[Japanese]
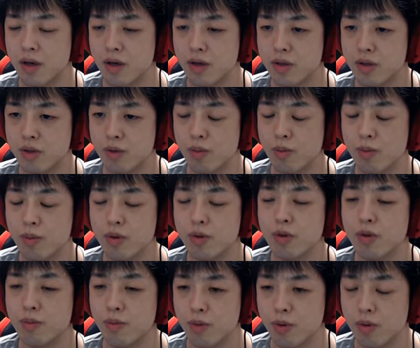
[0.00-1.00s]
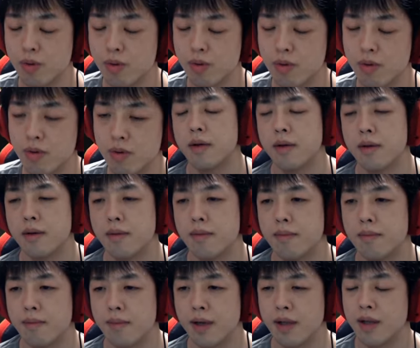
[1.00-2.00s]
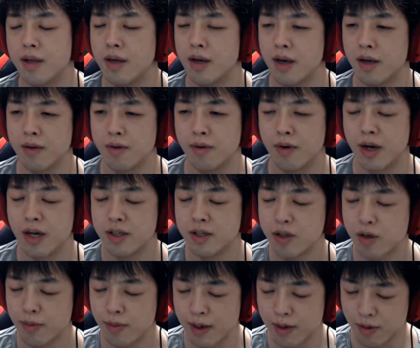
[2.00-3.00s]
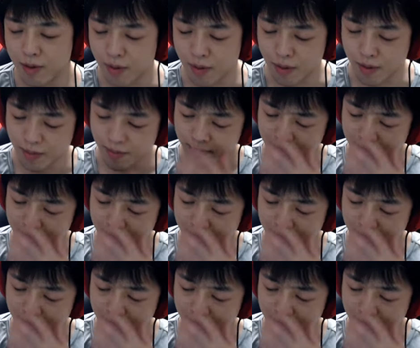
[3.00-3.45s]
ちょっと戻る戻る。待って、あの、暗証番号、